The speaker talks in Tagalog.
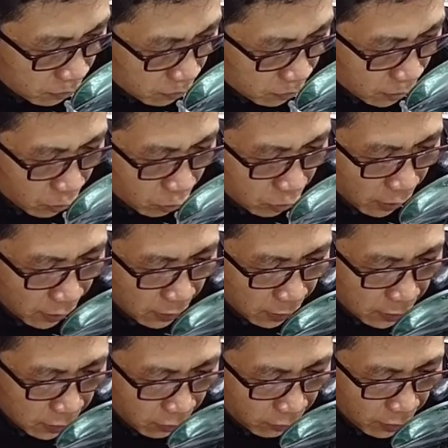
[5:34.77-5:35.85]
Dito sa
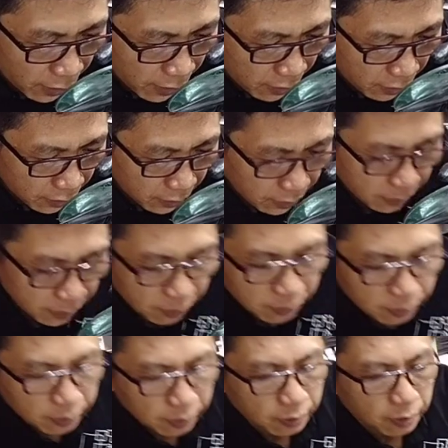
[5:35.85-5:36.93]
kanyang secondary.
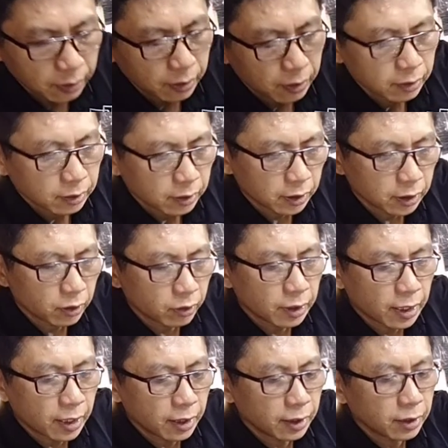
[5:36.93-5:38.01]
Sa
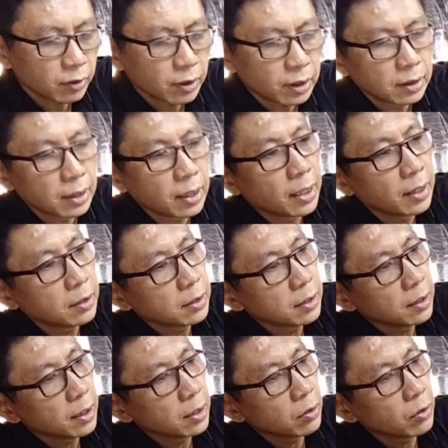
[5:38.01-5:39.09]
secondary, yung kanyang
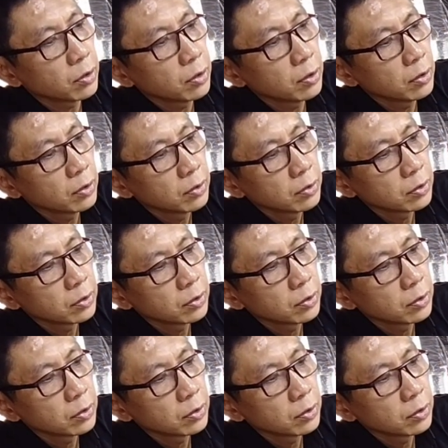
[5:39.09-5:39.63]
IC na ito, oh.